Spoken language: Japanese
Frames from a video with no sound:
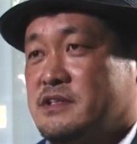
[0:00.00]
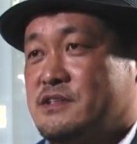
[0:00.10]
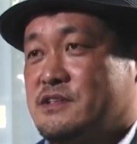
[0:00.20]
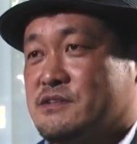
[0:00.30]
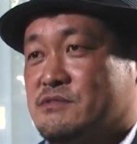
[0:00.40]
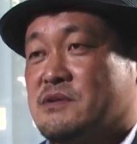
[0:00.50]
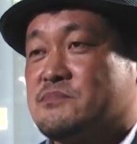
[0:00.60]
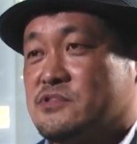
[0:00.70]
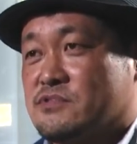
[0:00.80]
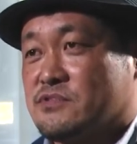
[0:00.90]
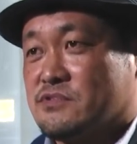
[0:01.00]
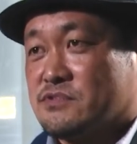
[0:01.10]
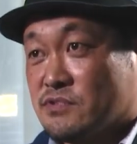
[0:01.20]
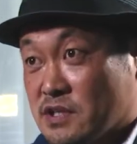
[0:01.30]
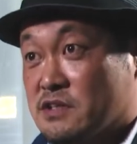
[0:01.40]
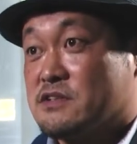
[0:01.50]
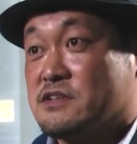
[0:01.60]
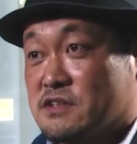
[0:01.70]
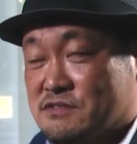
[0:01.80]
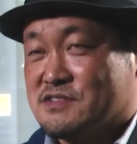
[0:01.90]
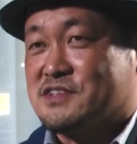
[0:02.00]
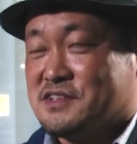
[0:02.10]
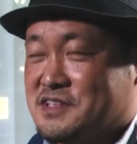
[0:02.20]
でグランプリをと取られてたの で,